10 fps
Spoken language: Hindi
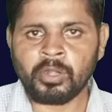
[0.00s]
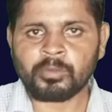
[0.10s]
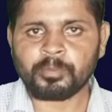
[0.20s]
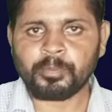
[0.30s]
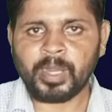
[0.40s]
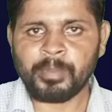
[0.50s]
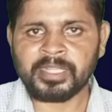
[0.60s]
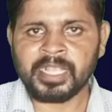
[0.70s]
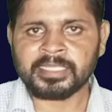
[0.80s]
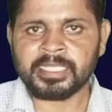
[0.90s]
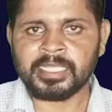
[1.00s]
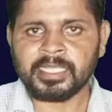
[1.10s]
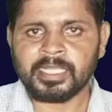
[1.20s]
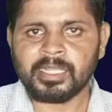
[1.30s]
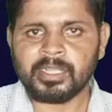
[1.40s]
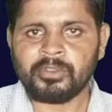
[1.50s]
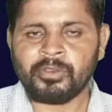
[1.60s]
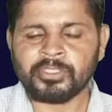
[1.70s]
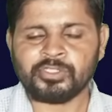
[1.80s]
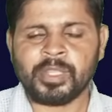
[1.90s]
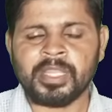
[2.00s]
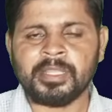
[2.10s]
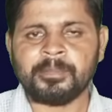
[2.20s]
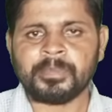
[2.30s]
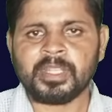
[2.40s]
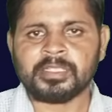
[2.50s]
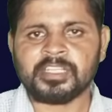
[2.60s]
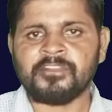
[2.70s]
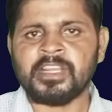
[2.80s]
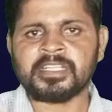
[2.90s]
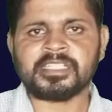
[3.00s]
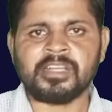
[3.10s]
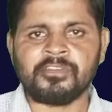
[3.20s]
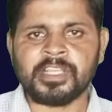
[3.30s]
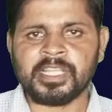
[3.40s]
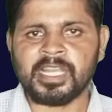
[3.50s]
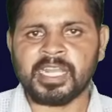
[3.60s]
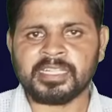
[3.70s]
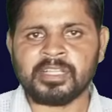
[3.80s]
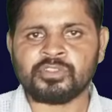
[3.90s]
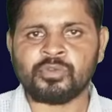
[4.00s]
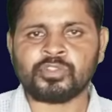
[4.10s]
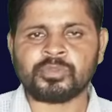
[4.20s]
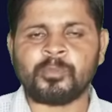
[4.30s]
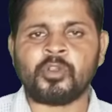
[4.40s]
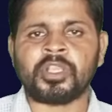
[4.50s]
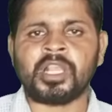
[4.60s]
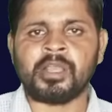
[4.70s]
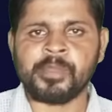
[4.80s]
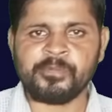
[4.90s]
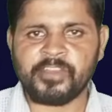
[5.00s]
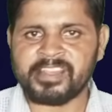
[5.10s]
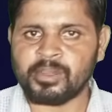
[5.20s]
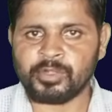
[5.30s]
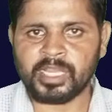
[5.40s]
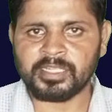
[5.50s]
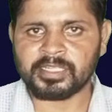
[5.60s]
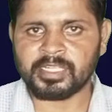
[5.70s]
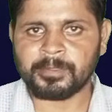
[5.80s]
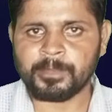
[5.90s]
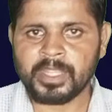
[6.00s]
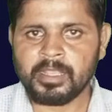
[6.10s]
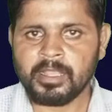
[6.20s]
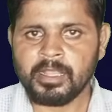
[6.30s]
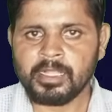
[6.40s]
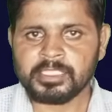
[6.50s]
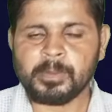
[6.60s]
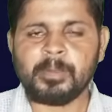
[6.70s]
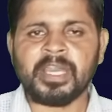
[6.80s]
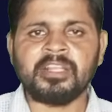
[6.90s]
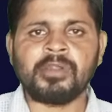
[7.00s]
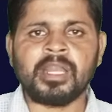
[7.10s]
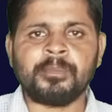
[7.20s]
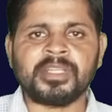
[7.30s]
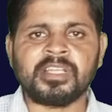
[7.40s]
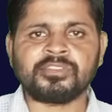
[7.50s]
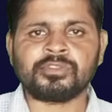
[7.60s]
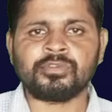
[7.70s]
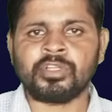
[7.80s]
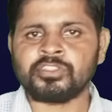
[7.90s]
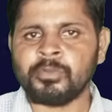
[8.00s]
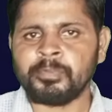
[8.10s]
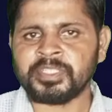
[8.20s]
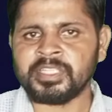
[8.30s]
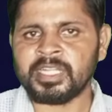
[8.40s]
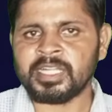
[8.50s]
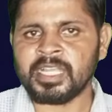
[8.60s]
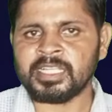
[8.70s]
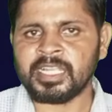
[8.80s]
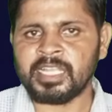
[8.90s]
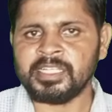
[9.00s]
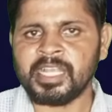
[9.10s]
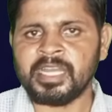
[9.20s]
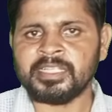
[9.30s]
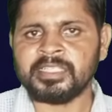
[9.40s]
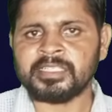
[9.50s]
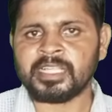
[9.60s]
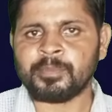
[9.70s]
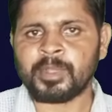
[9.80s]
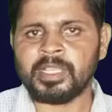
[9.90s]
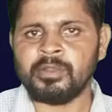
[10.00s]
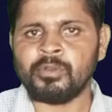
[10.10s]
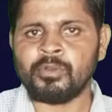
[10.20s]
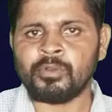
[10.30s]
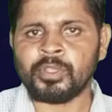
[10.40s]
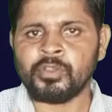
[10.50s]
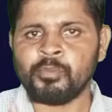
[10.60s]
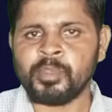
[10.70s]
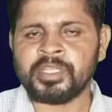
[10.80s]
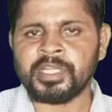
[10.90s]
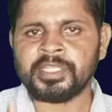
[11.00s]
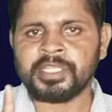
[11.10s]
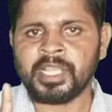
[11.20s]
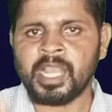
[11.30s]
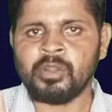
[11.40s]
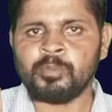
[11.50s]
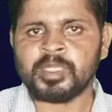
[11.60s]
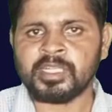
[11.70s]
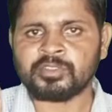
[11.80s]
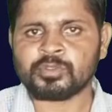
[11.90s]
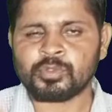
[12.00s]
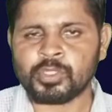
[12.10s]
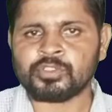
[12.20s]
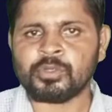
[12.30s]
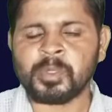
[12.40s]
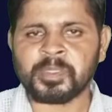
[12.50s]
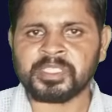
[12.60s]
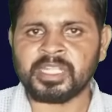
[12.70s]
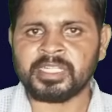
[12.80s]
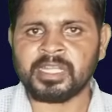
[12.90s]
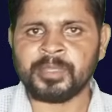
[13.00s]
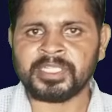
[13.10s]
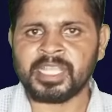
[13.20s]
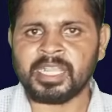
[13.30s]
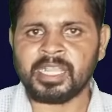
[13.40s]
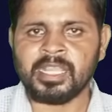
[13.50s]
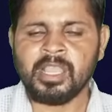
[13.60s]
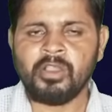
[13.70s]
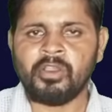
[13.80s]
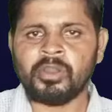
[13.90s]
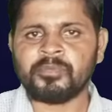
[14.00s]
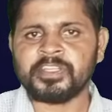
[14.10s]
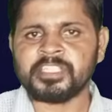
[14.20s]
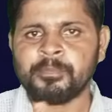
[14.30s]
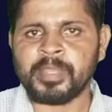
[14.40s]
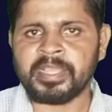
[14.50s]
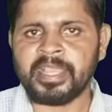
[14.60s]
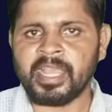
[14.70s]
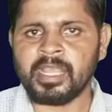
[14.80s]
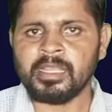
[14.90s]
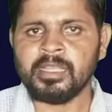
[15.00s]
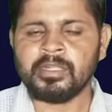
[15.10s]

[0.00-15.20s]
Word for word: और बढ़ जाते हैं और जो है सफल किसान वही कहलाते हैं जो उस मौके का भी फायदा उठा लेते हैं जब हमारे द्वारा पंद्रह सौ सोलह सौ रुपये प्रति कट्टा की कही जा रही थी तब कई लोगों को ये उम्मीद नहीं थी कि आलू पंद्रह सौ सोलह सौ रुपये प्रति कट्टा बिक जाएगा और फिर जब बिक गया